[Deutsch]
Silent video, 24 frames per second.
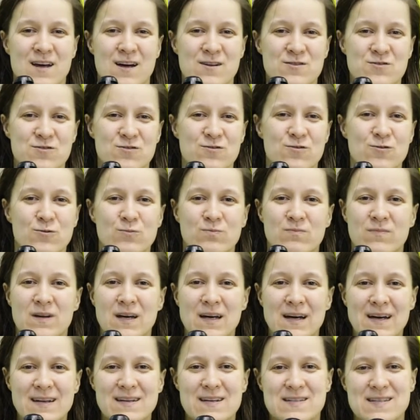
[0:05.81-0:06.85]
Also
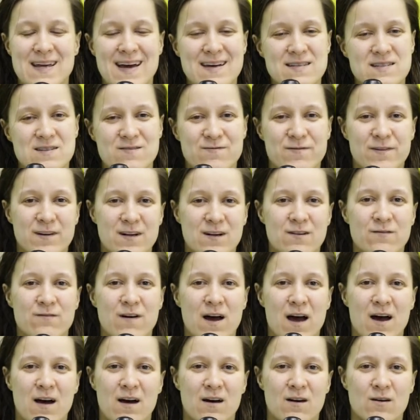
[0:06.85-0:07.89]
das erste Viertel
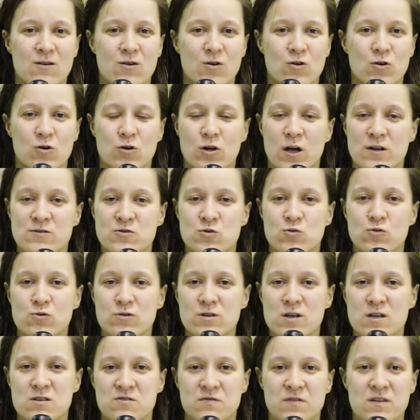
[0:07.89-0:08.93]
war ganz
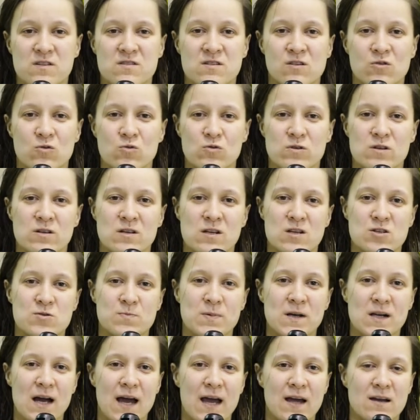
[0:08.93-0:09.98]
gut, also wir sind gut in das
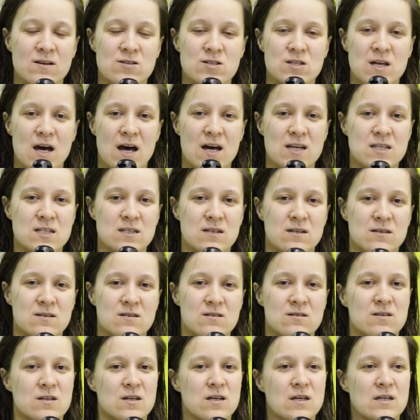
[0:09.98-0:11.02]
Spiel
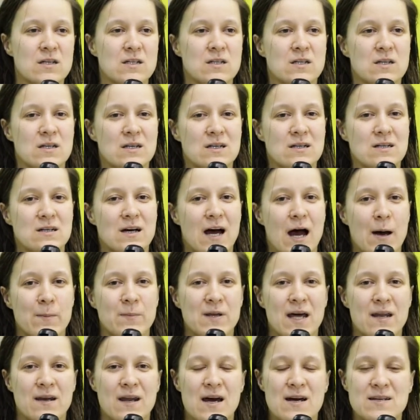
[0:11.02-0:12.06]
reingestartet, haben
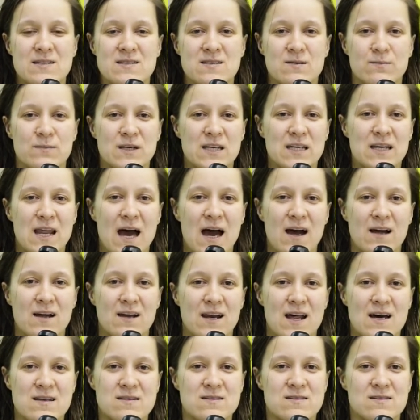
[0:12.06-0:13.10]
danach ziemlich
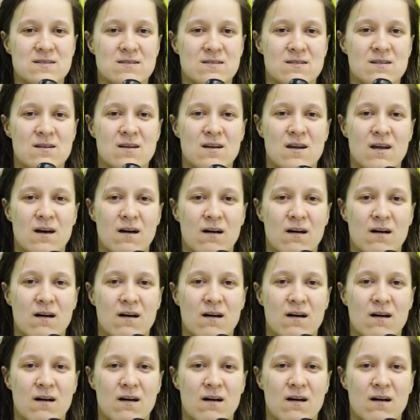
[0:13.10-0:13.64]
nachgelassen.